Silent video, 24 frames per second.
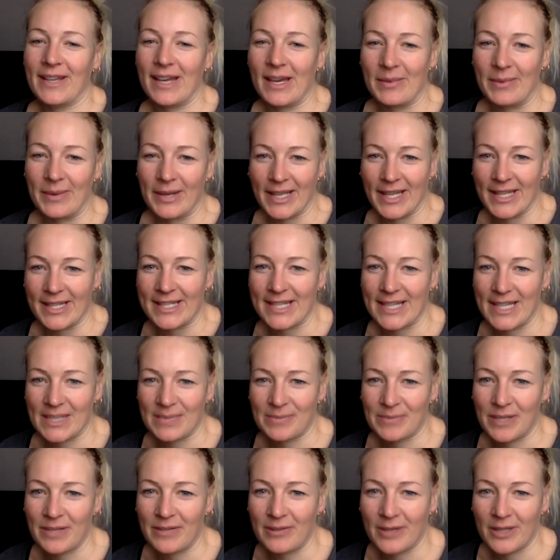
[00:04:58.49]
aber jetzt
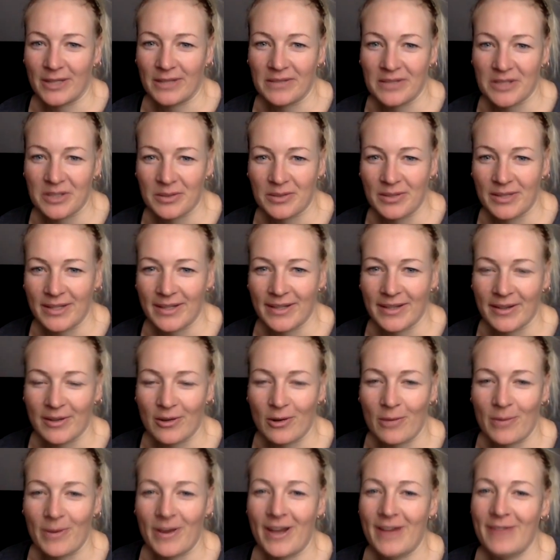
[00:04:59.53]
erstmal wollten wir so eine
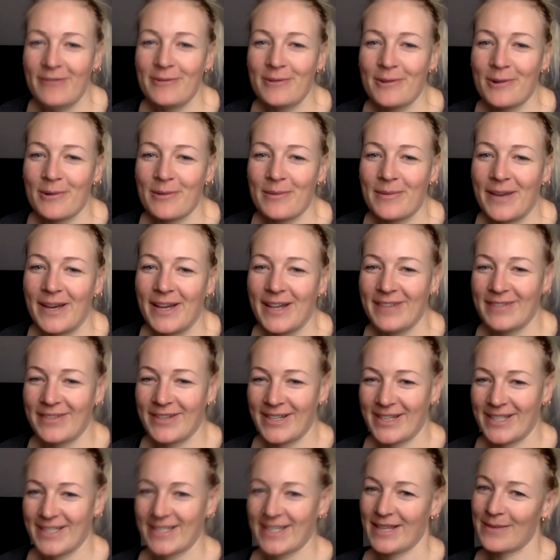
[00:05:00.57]
grobe Einführung machen,
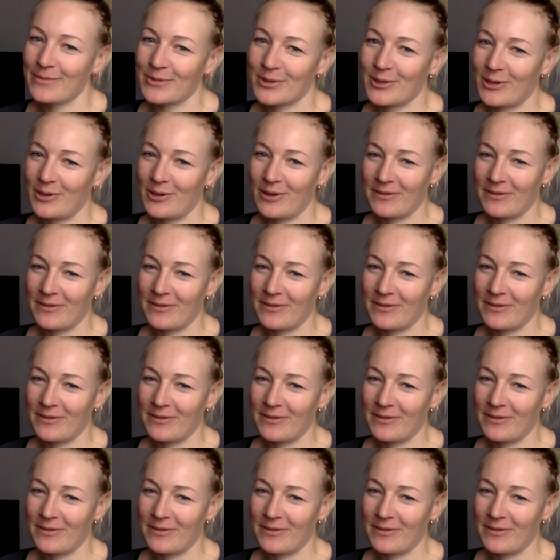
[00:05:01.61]
weil das eben schon